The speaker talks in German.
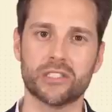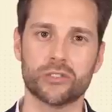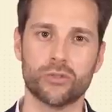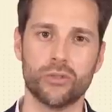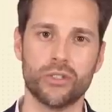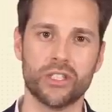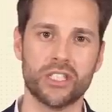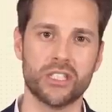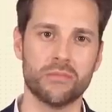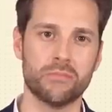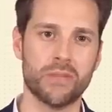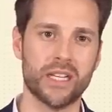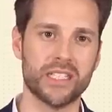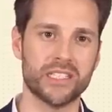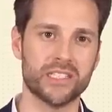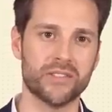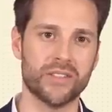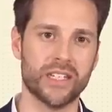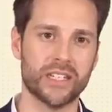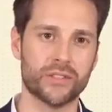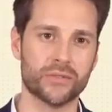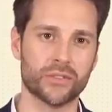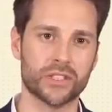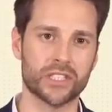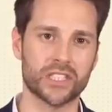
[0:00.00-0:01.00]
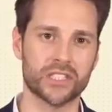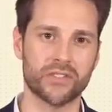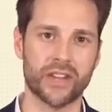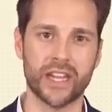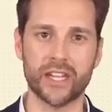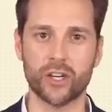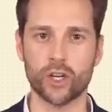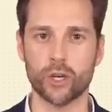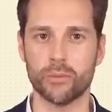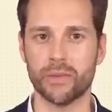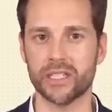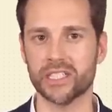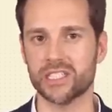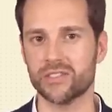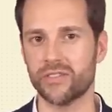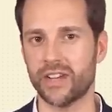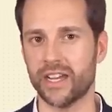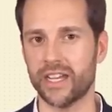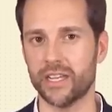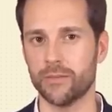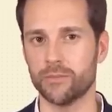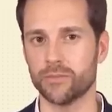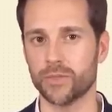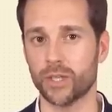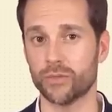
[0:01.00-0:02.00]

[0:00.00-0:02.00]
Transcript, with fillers: persönlichen Bestwert von 2,2